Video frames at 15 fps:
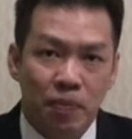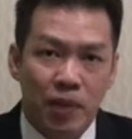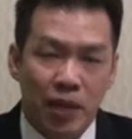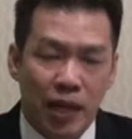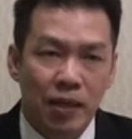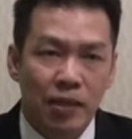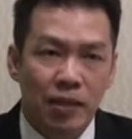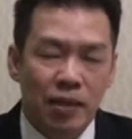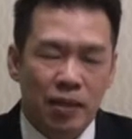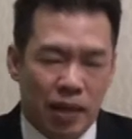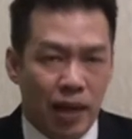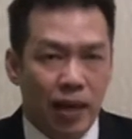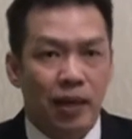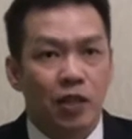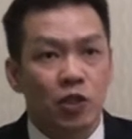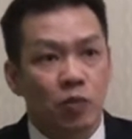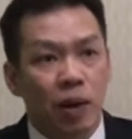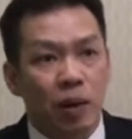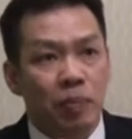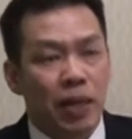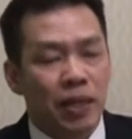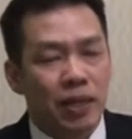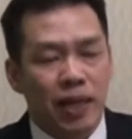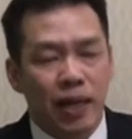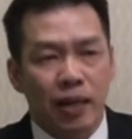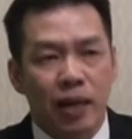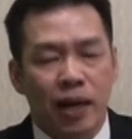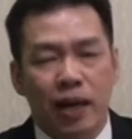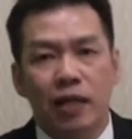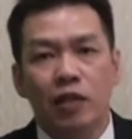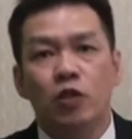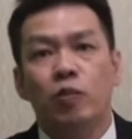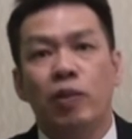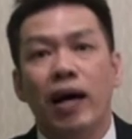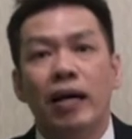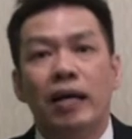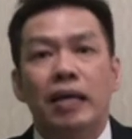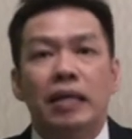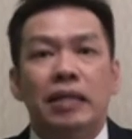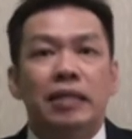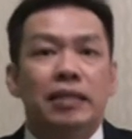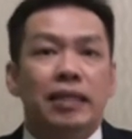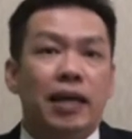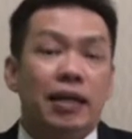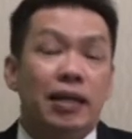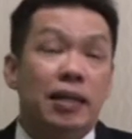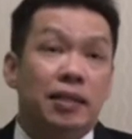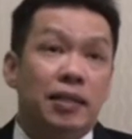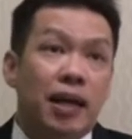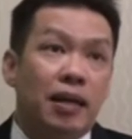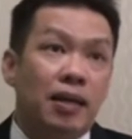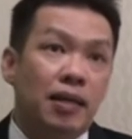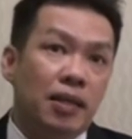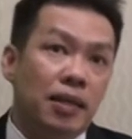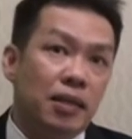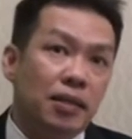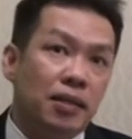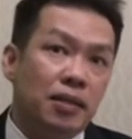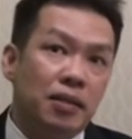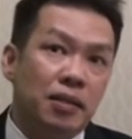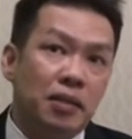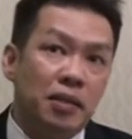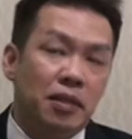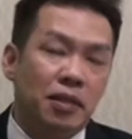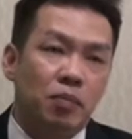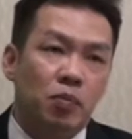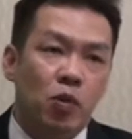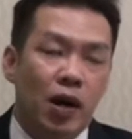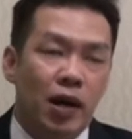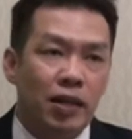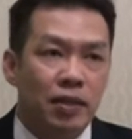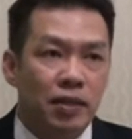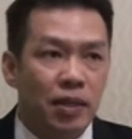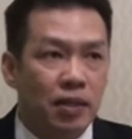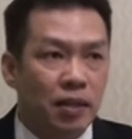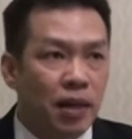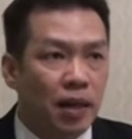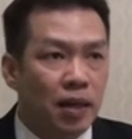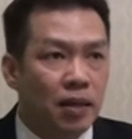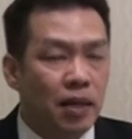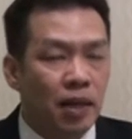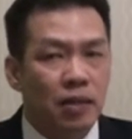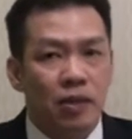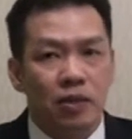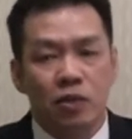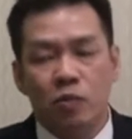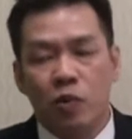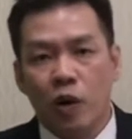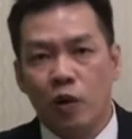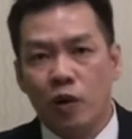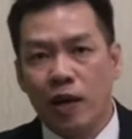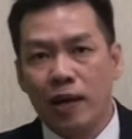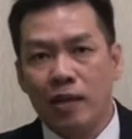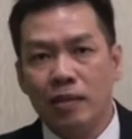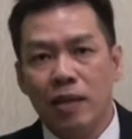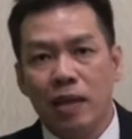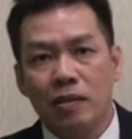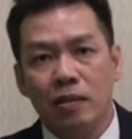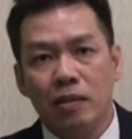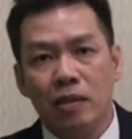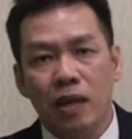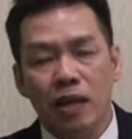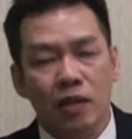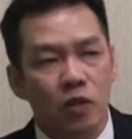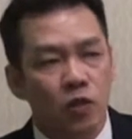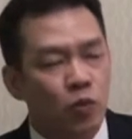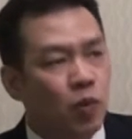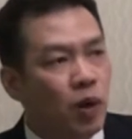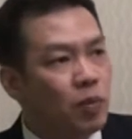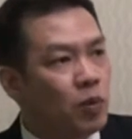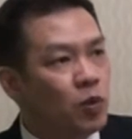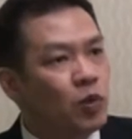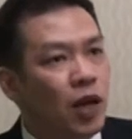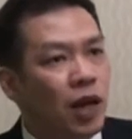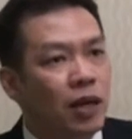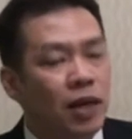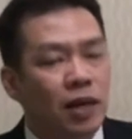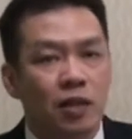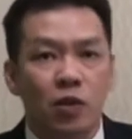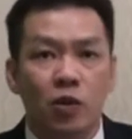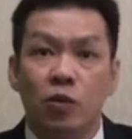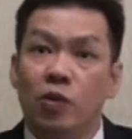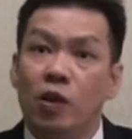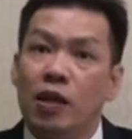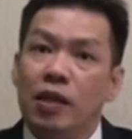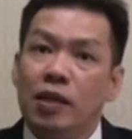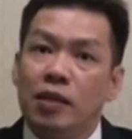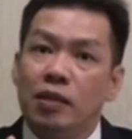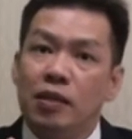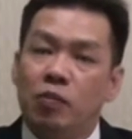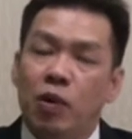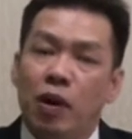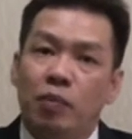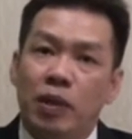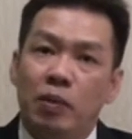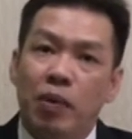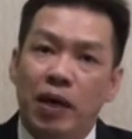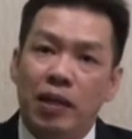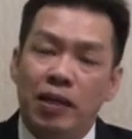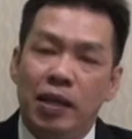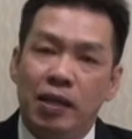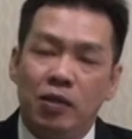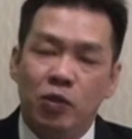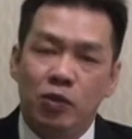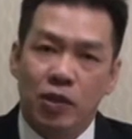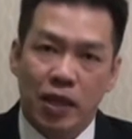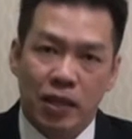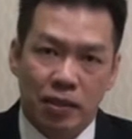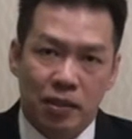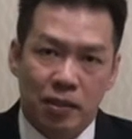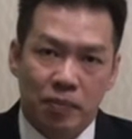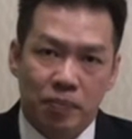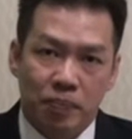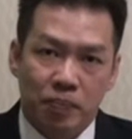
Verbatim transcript: ya nah anda coba perhatikan anda coba cari-cari uh, sebuah kejadian atau sebuah organisasi atau sebuah perusahaan atau sebuah pribadi yang sukses